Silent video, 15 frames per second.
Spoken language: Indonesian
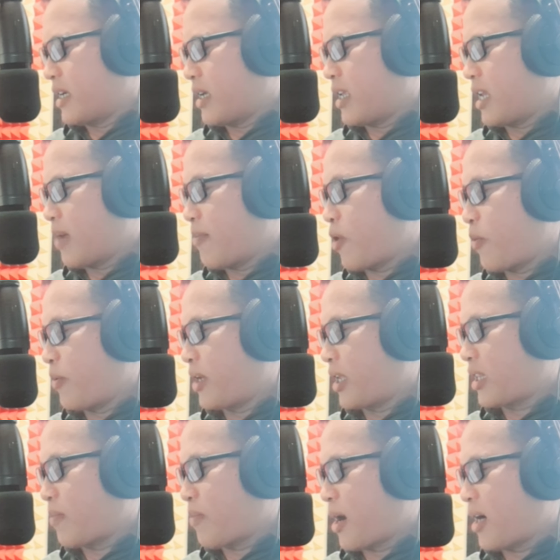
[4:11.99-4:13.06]
yang mau
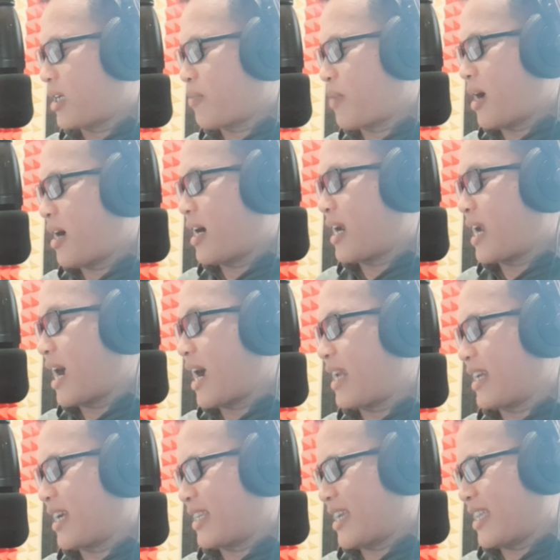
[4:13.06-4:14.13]
teman-teman kenangan
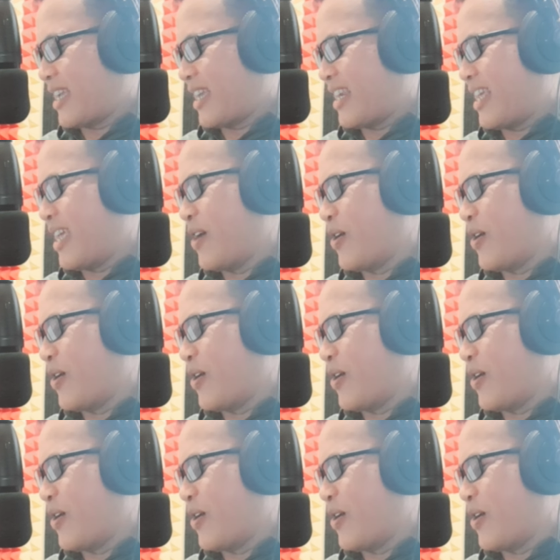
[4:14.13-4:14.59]
katanya nih.